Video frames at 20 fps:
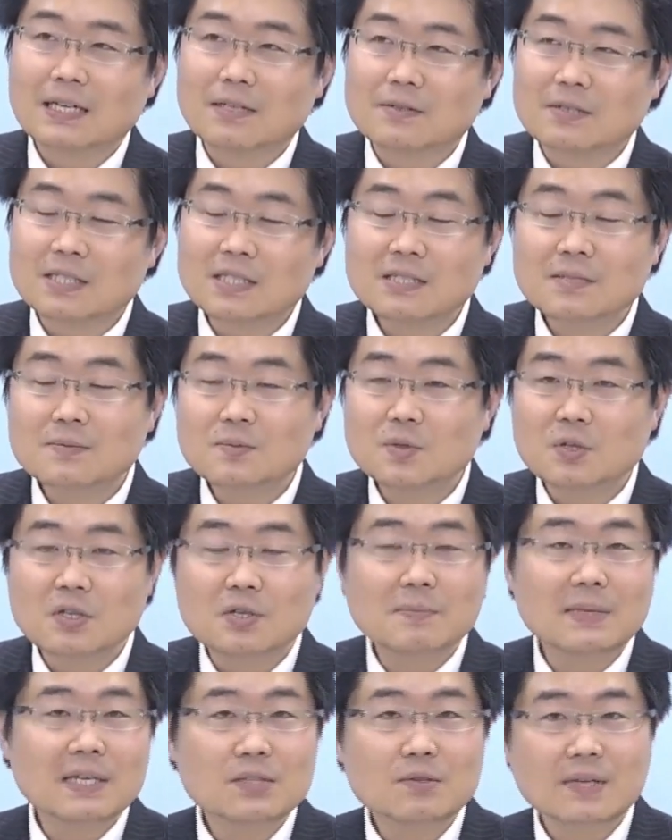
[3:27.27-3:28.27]
実務の
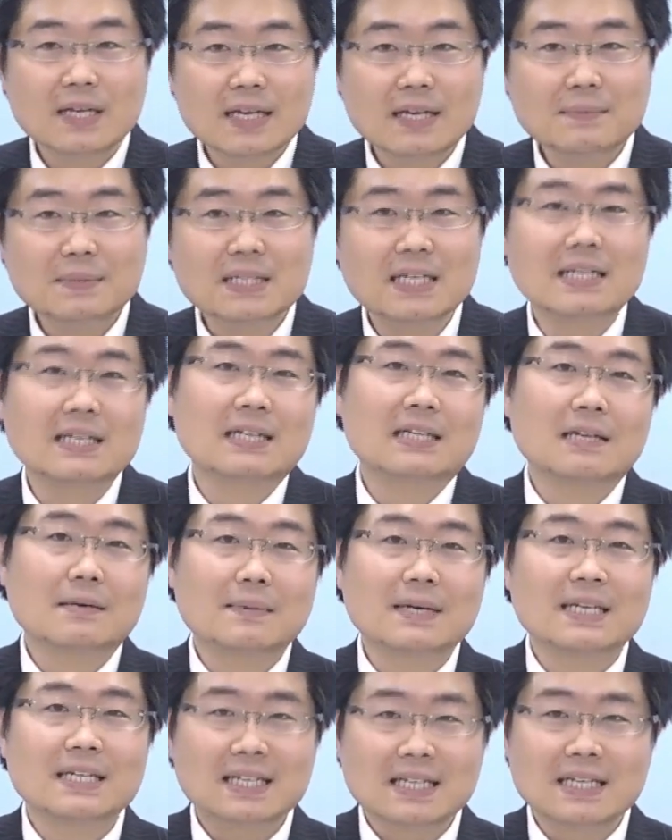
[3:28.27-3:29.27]
イメトレみたいな
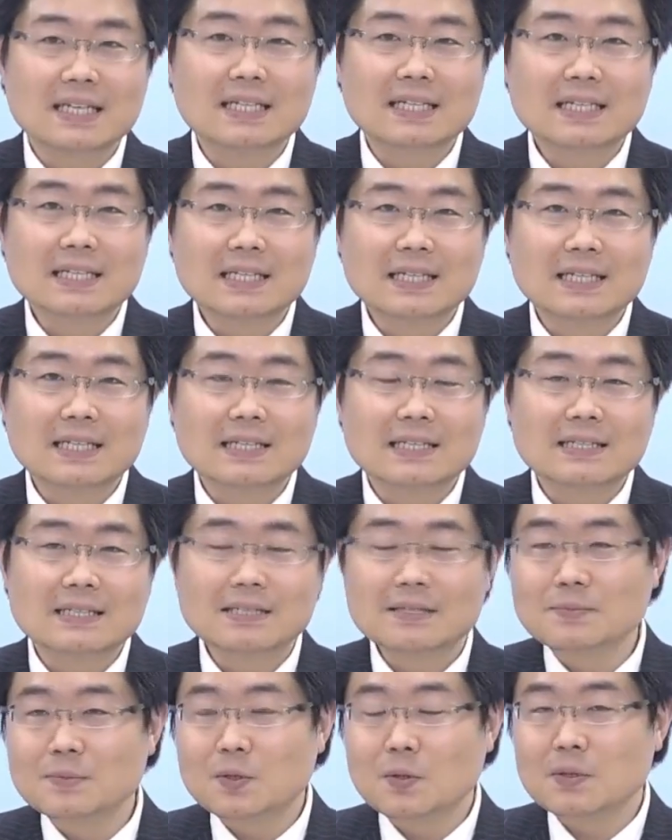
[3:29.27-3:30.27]
名前で、
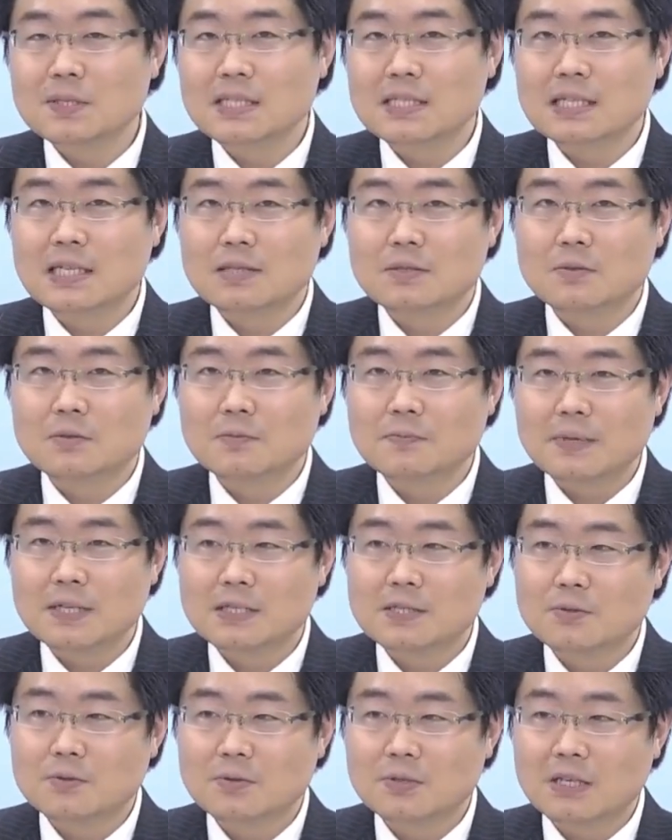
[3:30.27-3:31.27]
実務講座さんの
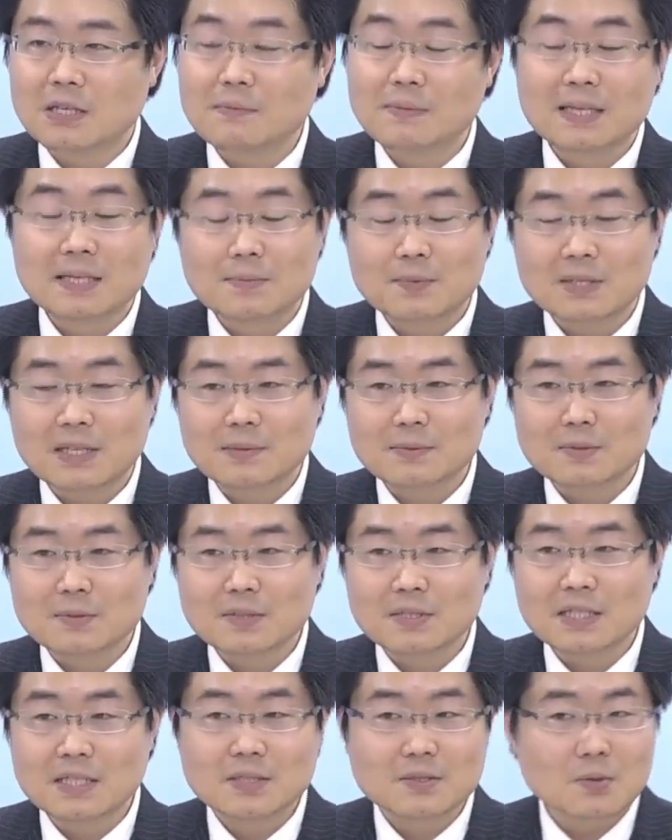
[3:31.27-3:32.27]
ホームページの方で今でも多
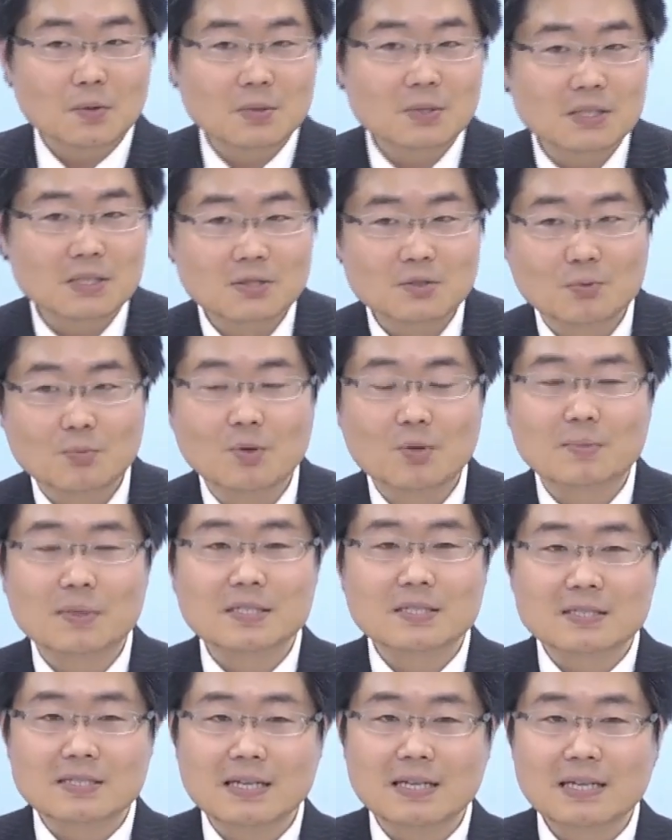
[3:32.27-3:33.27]
分リンク残ってると思い
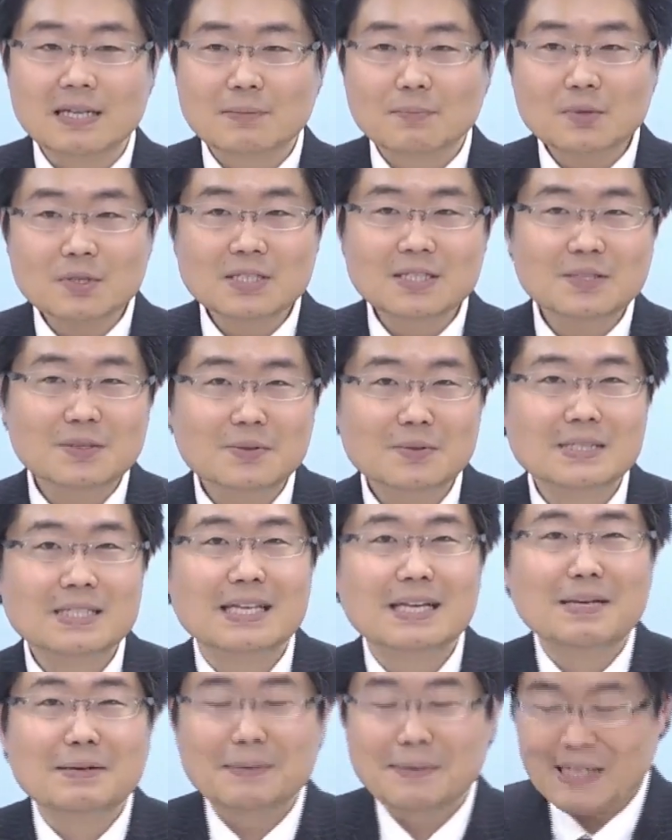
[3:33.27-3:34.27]
ますんでもしよろし
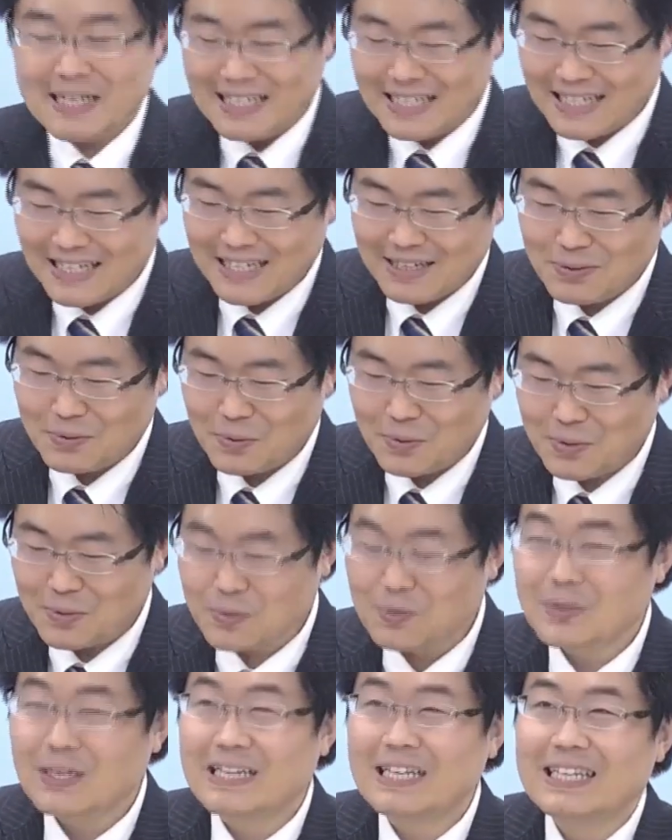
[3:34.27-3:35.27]
ければこ
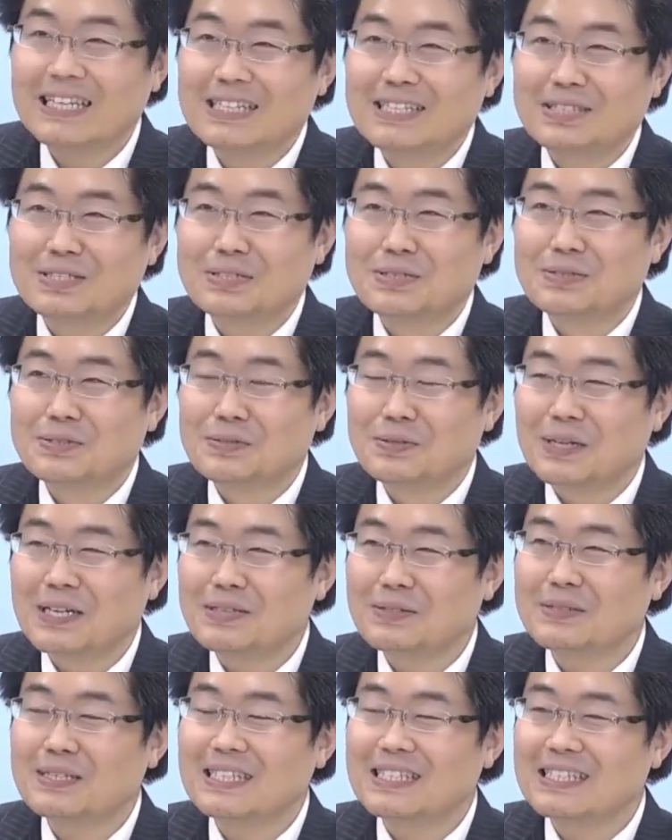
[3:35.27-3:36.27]
の動画編集の
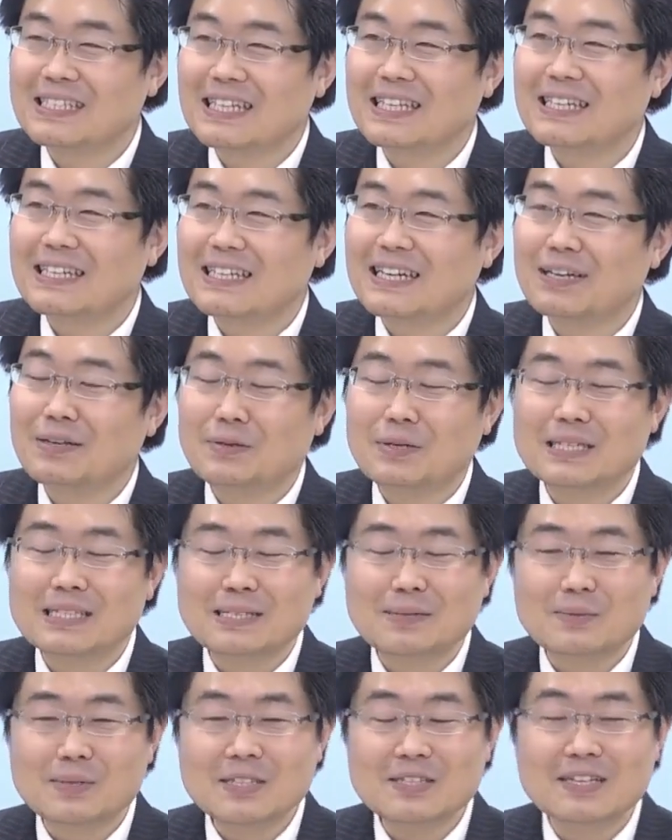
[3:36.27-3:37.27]
後にですね概要欄
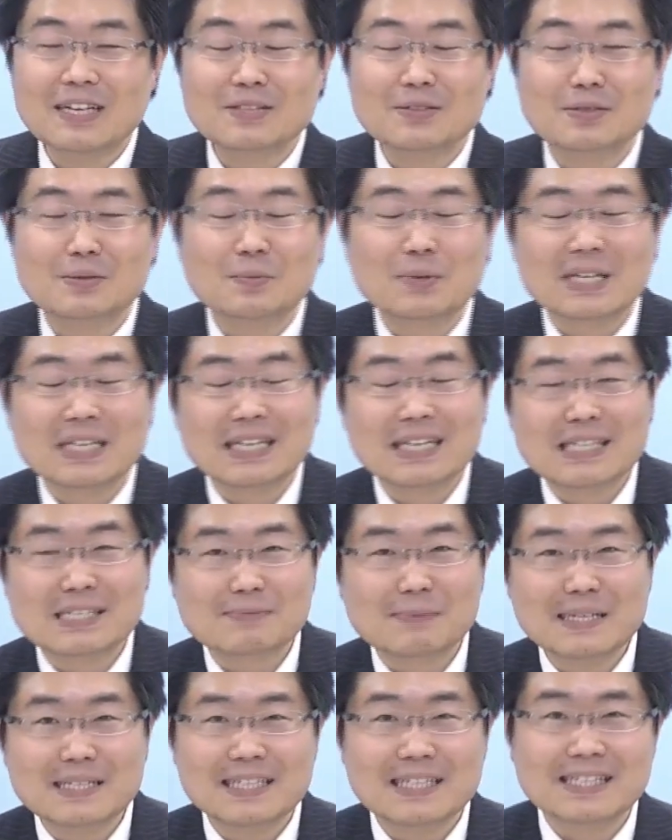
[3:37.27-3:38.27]
にでもリンク貼っといてもらえたら
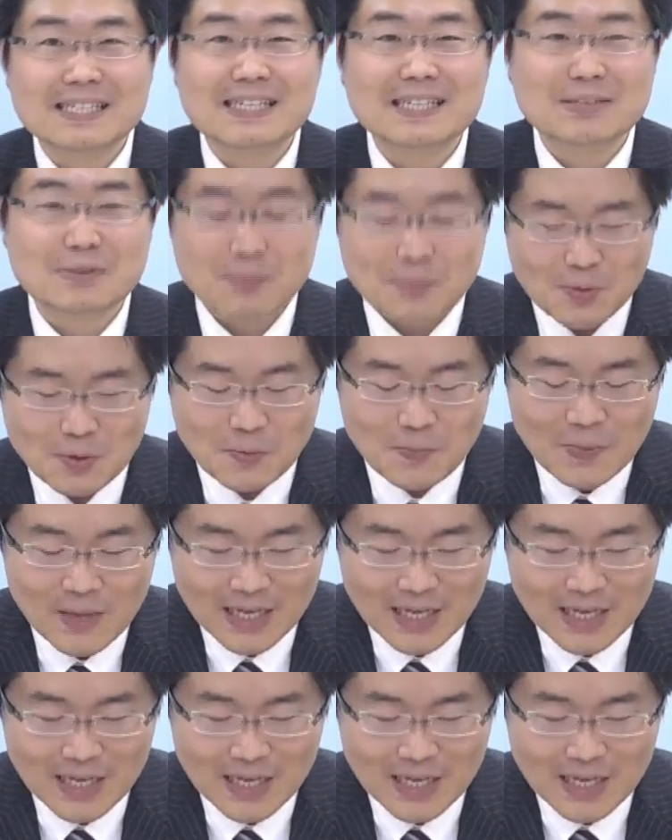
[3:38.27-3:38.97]
一番いいんですけれども